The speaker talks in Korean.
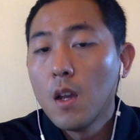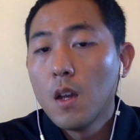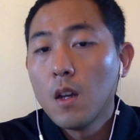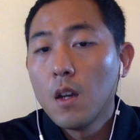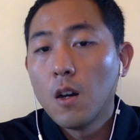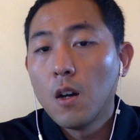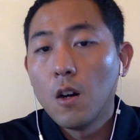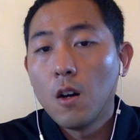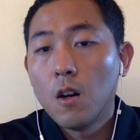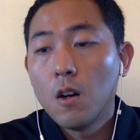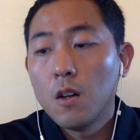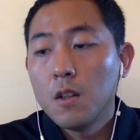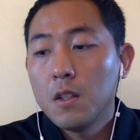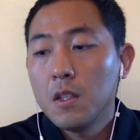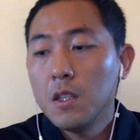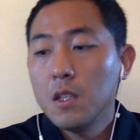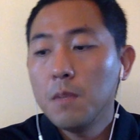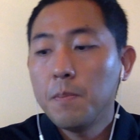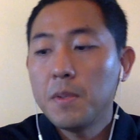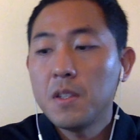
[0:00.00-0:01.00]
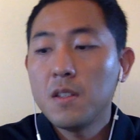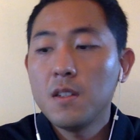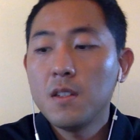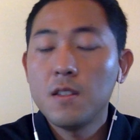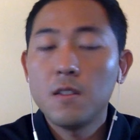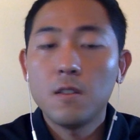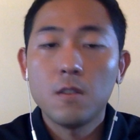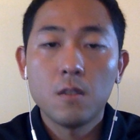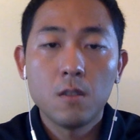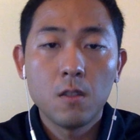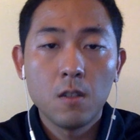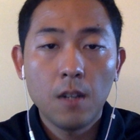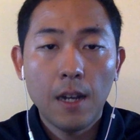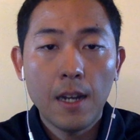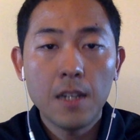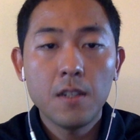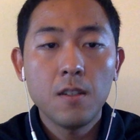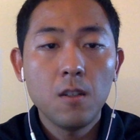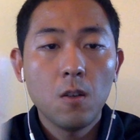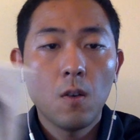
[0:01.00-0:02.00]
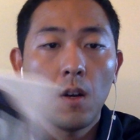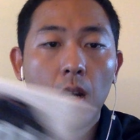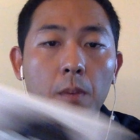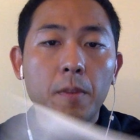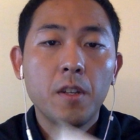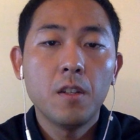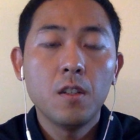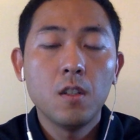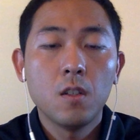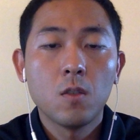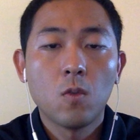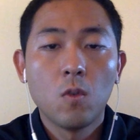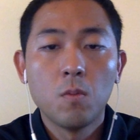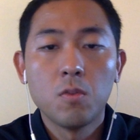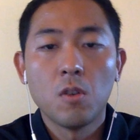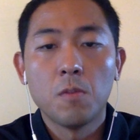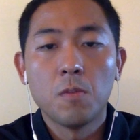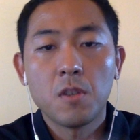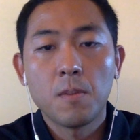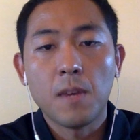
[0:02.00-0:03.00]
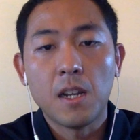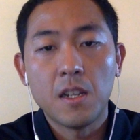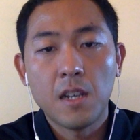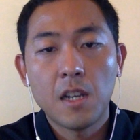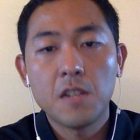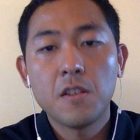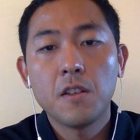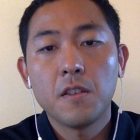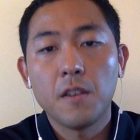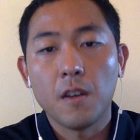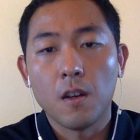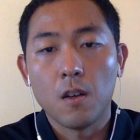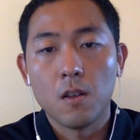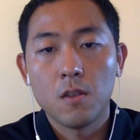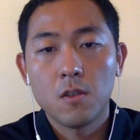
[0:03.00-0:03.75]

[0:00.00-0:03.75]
어, 이 비즈니스를 하시려고 하면은 공부를 엄청 많이 하셔야 돼요.